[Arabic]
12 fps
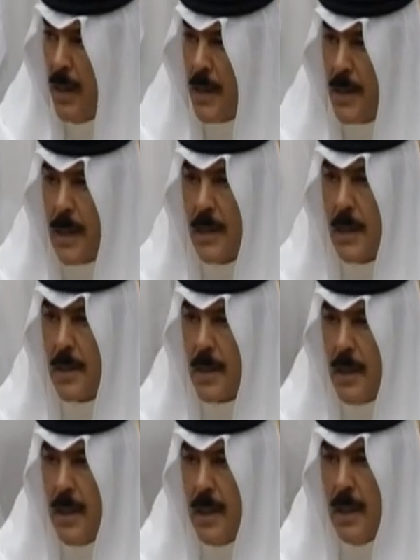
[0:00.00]

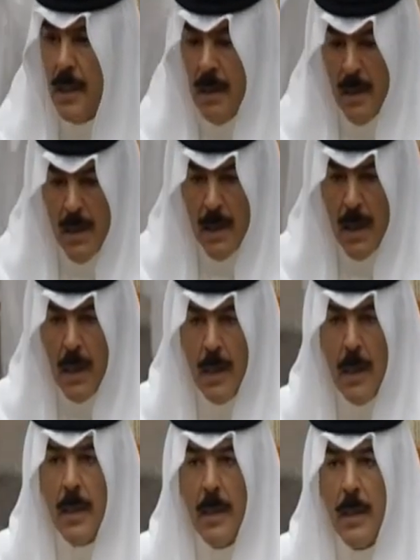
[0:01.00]
التشريعية
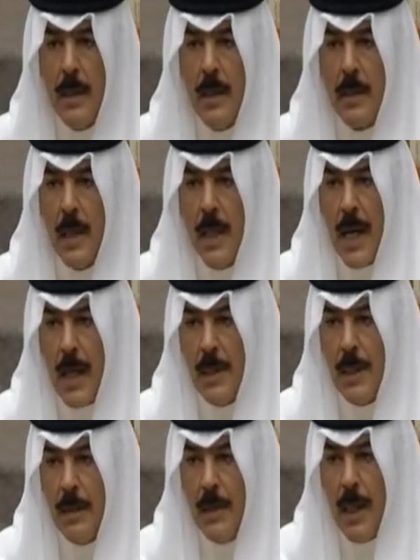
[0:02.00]
اللي تناقشنا
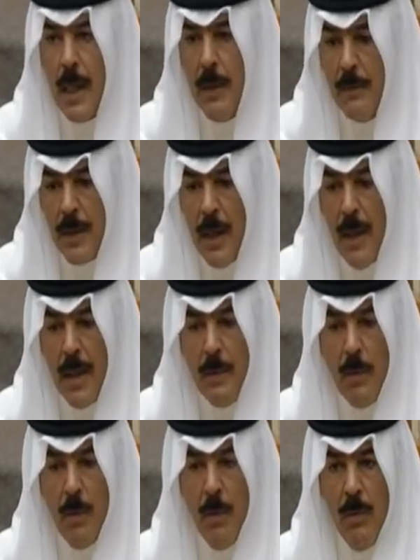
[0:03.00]
وياهم في هذا
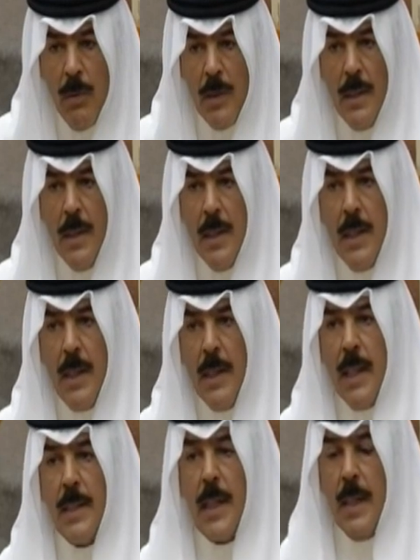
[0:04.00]
الموضوع احنا
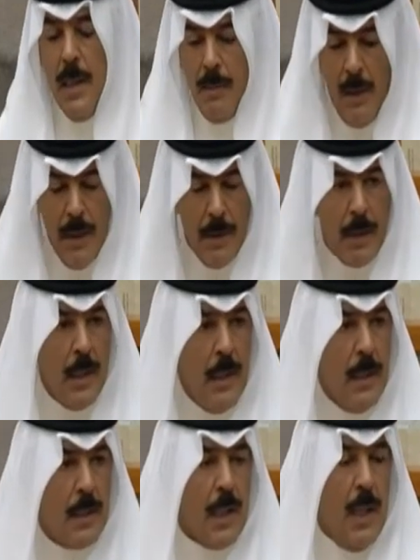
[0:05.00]
نتكلم اخ
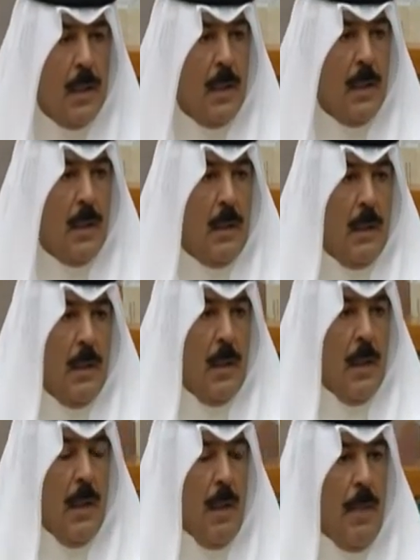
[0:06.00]
الرئيس عن
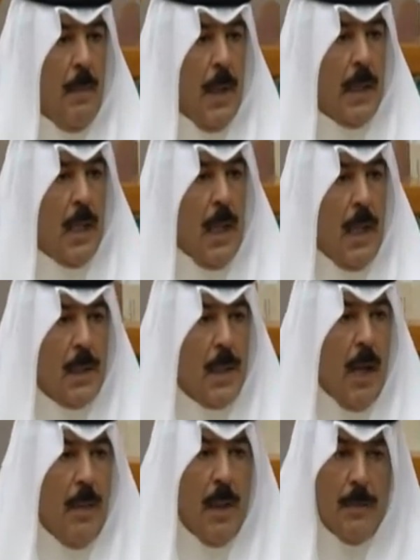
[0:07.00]
18
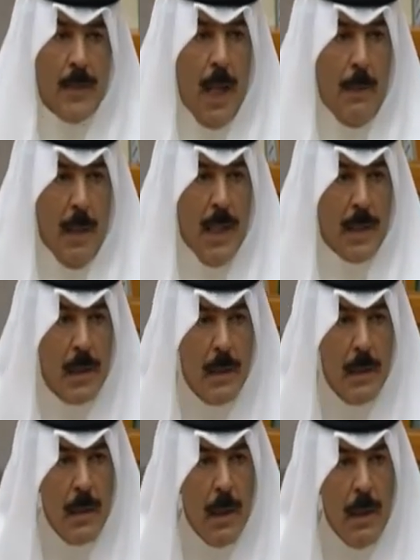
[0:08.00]
هذا يفتح بيت
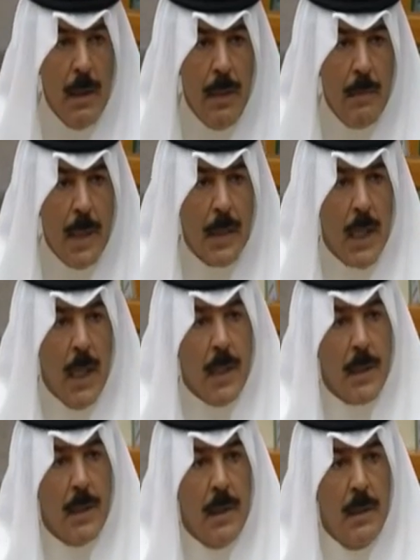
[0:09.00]

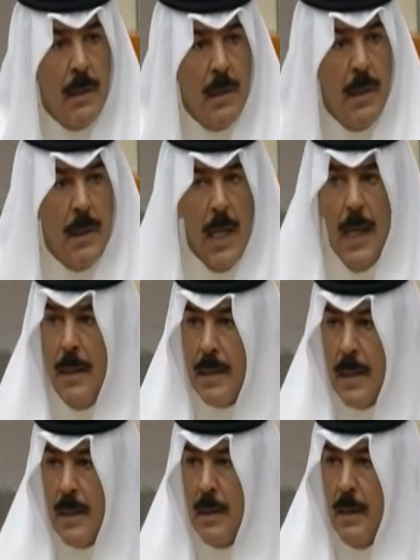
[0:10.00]
18 عنده ليسن
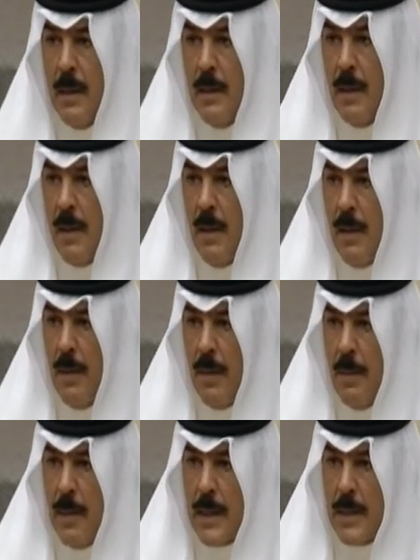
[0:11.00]

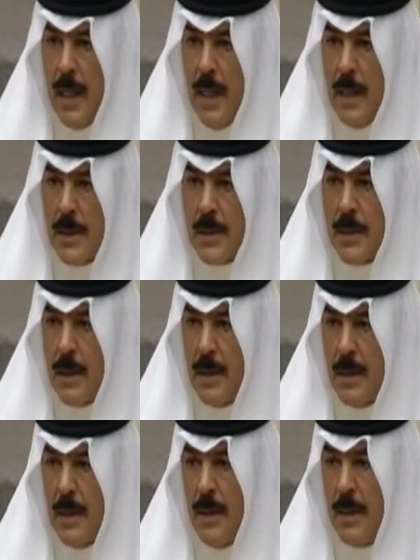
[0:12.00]
18 آه،
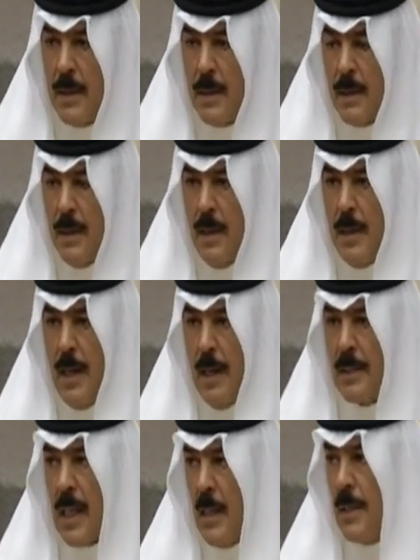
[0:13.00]
احنا
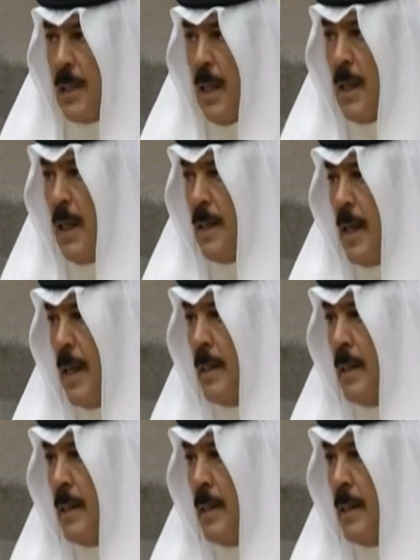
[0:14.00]
نسعى ان شاء الله ان ننزل